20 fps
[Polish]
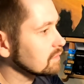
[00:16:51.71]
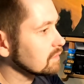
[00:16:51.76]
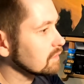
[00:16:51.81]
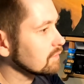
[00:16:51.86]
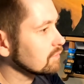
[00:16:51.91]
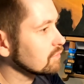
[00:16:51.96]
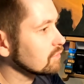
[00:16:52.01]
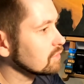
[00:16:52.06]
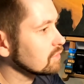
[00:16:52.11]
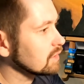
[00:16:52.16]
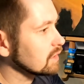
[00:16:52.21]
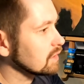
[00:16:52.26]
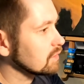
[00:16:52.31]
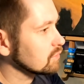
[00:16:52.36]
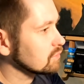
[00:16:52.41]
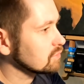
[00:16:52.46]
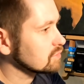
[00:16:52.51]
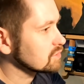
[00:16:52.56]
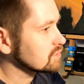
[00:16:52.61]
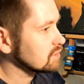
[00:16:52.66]
e, wolne
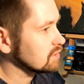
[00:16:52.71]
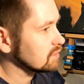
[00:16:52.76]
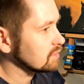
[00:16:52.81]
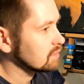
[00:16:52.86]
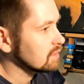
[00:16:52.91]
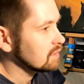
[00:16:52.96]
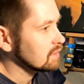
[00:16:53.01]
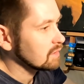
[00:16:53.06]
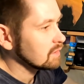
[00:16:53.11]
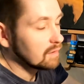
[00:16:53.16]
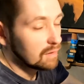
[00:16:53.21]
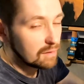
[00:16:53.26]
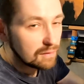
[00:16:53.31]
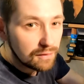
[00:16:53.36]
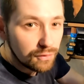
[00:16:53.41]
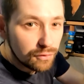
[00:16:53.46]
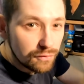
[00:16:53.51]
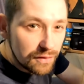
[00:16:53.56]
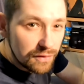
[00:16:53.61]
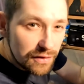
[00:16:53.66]
rączki
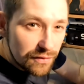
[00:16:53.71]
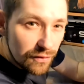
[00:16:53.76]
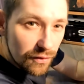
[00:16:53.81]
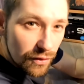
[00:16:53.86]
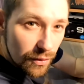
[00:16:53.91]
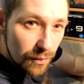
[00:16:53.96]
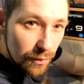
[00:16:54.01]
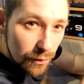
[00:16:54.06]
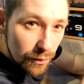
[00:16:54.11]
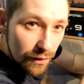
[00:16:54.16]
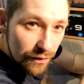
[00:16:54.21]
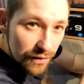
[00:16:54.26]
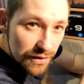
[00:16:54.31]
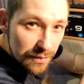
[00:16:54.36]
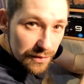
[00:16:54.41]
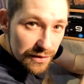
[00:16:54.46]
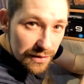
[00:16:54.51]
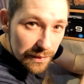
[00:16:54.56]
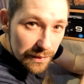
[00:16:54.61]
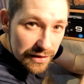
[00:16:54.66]
i również wolną głowę,
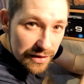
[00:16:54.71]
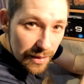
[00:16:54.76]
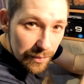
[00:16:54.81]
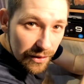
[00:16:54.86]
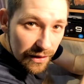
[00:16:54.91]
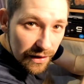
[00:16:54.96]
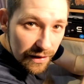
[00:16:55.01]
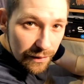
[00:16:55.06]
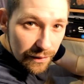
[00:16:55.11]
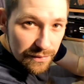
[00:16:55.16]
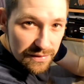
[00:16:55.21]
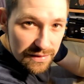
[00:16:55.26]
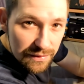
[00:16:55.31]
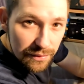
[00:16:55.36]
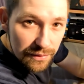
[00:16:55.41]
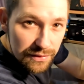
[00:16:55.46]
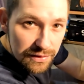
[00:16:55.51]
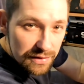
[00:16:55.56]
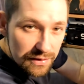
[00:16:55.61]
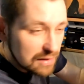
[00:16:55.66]
żeby sobie czapkę jakąś
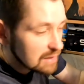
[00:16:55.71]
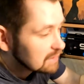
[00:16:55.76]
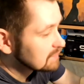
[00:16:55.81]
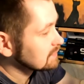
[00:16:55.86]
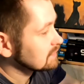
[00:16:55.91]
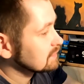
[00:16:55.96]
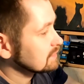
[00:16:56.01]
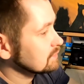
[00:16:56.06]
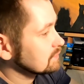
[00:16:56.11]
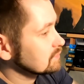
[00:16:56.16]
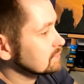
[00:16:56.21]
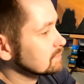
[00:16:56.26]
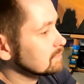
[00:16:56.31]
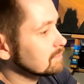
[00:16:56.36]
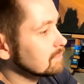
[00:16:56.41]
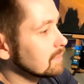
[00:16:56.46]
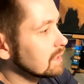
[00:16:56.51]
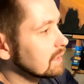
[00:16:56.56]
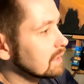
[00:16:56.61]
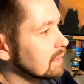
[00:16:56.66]
założyć i tak dalej. No
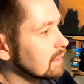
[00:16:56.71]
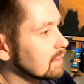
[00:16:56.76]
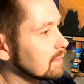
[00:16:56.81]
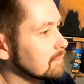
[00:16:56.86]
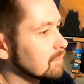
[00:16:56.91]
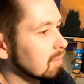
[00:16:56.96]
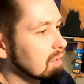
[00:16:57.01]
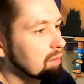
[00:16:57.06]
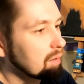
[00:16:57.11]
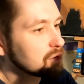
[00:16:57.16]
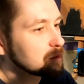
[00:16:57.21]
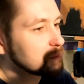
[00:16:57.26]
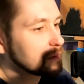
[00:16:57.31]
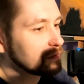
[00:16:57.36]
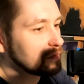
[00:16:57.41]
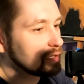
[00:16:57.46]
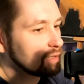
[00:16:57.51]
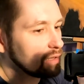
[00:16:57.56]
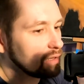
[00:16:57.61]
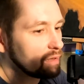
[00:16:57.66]
mega, mega
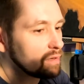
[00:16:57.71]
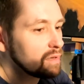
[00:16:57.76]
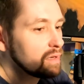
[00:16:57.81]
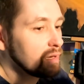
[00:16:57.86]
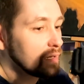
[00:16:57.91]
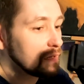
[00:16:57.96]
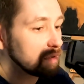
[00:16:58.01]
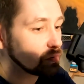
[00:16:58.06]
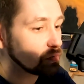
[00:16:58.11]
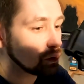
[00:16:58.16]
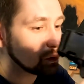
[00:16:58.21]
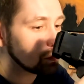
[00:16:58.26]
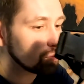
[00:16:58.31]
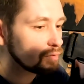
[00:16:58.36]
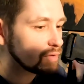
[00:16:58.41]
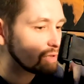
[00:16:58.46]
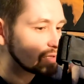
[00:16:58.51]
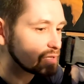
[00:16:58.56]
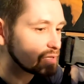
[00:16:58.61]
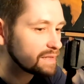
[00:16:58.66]
usprawnienie i to
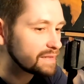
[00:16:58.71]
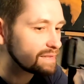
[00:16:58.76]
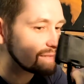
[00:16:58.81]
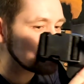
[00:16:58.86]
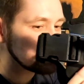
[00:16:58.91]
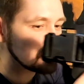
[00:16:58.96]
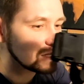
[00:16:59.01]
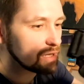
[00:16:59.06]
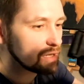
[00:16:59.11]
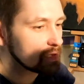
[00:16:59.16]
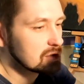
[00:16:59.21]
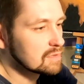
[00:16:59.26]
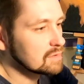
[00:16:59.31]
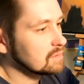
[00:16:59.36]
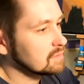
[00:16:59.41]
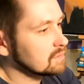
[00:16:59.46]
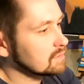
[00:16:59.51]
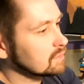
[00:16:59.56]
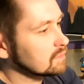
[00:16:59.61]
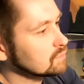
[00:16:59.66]
również jest rzecz,
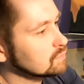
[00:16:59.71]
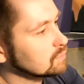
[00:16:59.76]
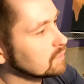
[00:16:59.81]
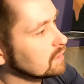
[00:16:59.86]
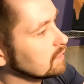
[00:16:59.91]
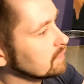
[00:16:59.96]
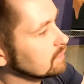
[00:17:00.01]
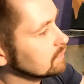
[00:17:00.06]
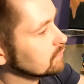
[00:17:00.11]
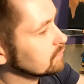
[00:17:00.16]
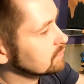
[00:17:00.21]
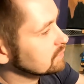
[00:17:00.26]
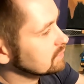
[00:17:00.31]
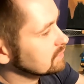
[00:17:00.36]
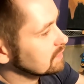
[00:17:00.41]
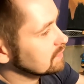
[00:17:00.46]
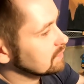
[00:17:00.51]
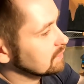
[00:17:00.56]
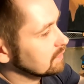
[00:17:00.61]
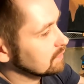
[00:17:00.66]
która
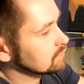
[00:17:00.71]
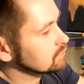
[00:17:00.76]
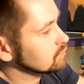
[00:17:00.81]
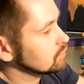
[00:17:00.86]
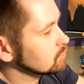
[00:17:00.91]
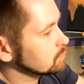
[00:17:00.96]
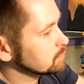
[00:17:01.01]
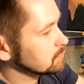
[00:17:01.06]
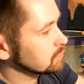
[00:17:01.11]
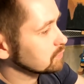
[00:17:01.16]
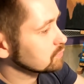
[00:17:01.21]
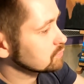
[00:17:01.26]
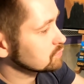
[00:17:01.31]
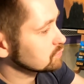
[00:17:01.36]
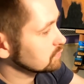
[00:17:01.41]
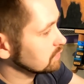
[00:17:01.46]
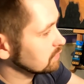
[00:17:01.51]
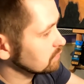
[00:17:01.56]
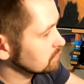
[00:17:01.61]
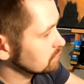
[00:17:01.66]
oryginalna od GoPro
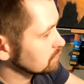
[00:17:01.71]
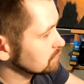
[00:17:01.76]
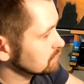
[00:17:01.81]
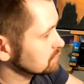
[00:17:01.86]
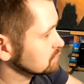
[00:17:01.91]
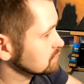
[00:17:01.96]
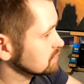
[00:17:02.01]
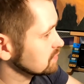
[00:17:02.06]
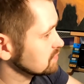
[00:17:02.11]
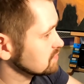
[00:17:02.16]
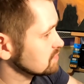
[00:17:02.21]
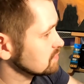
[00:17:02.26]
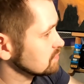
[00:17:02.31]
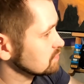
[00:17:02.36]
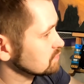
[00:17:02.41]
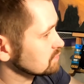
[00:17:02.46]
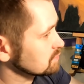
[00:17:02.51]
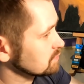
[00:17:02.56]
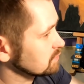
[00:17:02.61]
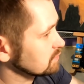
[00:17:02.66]
kosztuje około
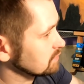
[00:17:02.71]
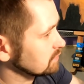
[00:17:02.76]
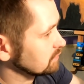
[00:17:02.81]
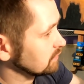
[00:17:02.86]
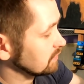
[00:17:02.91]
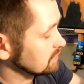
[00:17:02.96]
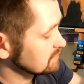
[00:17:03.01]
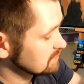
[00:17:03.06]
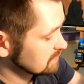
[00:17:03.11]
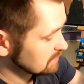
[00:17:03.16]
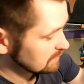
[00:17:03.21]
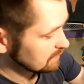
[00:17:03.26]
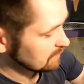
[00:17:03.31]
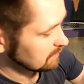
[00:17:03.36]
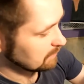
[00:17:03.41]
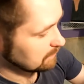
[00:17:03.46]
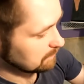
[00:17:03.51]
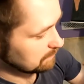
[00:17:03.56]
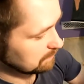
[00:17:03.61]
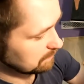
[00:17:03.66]
160 zł, więc
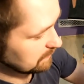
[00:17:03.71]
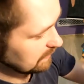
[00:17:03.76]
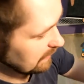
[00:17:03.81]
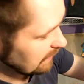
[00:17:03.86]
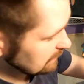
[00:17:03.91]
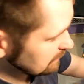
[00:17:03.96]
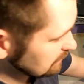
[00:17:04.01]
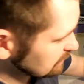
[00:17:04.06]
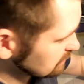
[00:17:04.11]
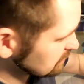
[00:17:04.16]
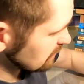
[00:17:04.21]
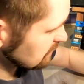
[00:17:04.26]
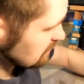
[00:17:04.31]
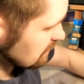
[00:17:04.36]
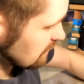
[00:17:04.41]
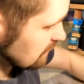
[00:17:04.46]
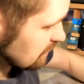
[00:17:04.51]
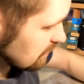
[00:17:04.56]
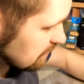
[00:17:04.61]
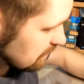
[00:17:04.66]
na tych rzeczach